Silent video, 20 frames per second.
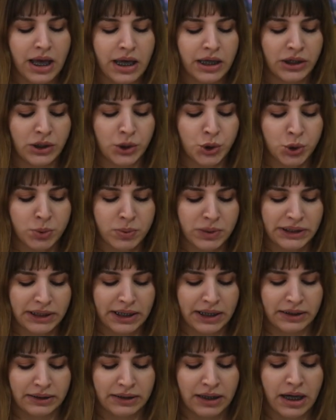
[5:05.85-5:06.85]
Yine Şubat
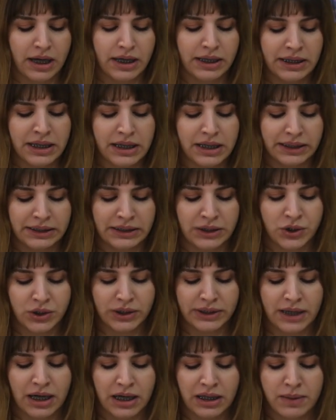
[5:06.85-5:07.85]
ayında iki
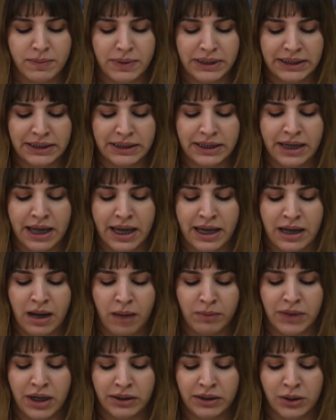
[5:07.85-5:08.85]
gazeteci takip ettikleri
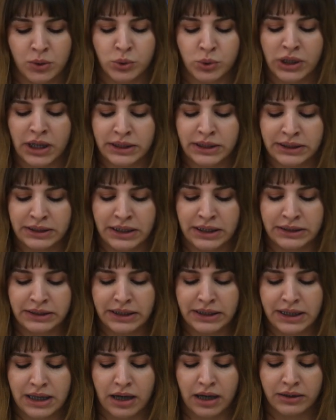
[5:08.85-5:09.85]
eylemlerde gözaltına
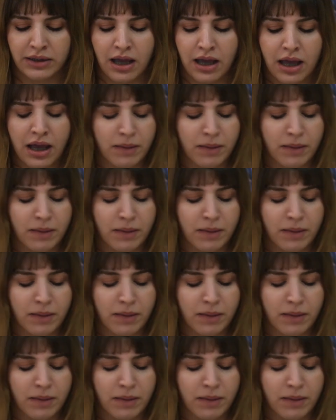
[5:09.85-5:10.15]
alınırken